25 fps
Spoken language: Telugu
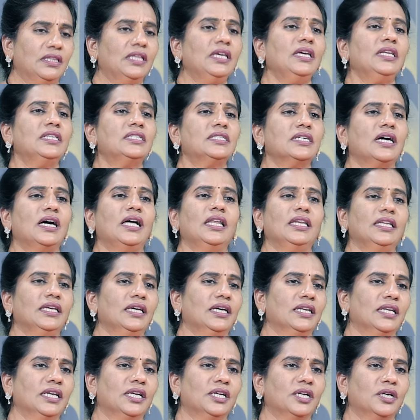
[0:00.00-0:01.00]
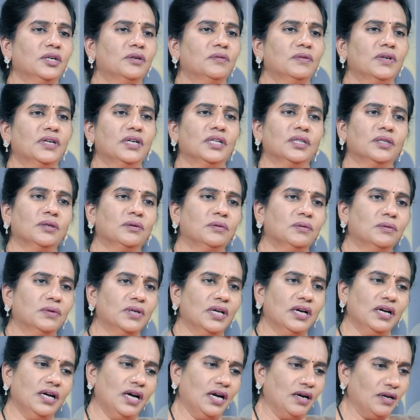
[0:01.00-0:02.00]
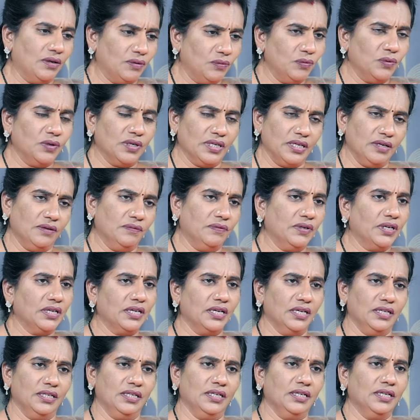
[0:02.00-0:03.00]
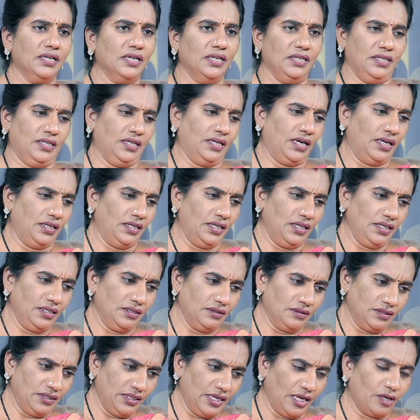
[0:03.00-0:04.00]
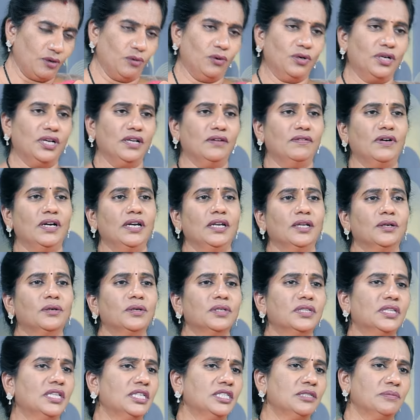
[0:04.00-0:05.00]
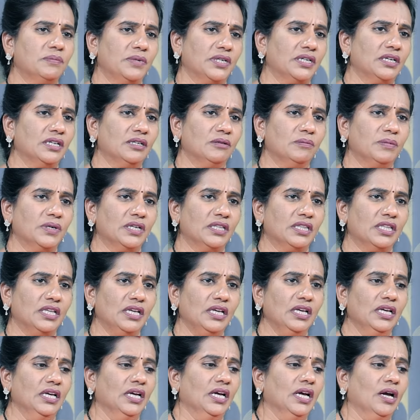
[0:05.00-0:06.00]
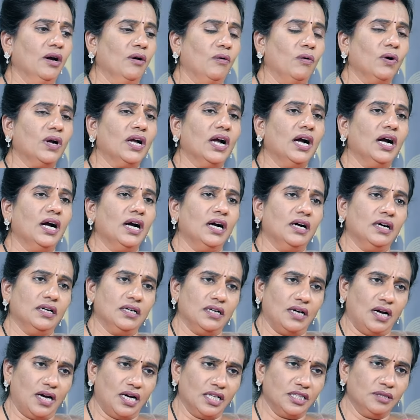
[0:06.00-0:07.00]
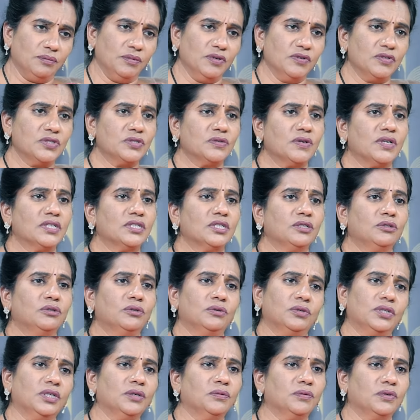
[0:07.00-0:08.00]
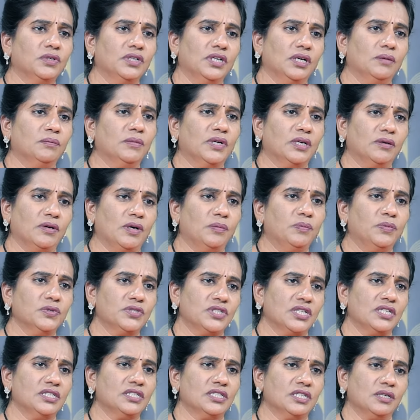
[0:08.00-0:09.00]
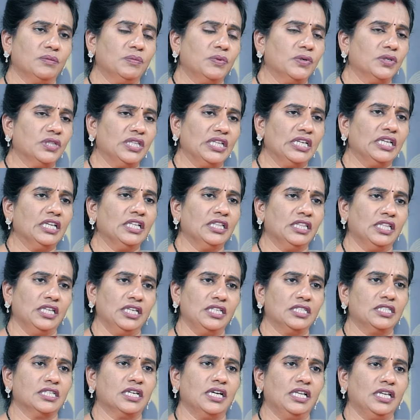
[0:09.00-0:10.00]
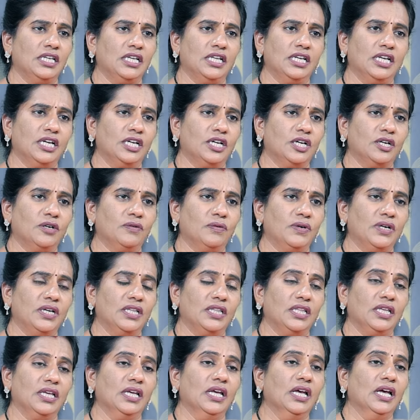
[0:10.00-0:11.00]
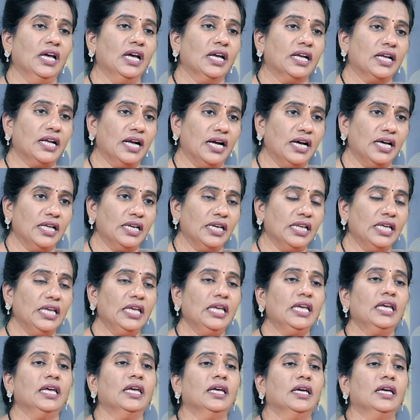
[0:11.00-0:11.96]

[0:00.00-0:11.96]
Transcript: తీర్చాలి అనేటటువంటిది కూడా ఎవరికైనా కానీ అంటే ఎగ్గొట్టే వాళ్ళకు తీసి పక్కన పెడితే ఒక ఆత్మవిశ్వాసంతో ఉంటాం మనం అప్పు చేసినప్పుడు తిరిగి తీర్చాలి అనేటటువంటిది కానీ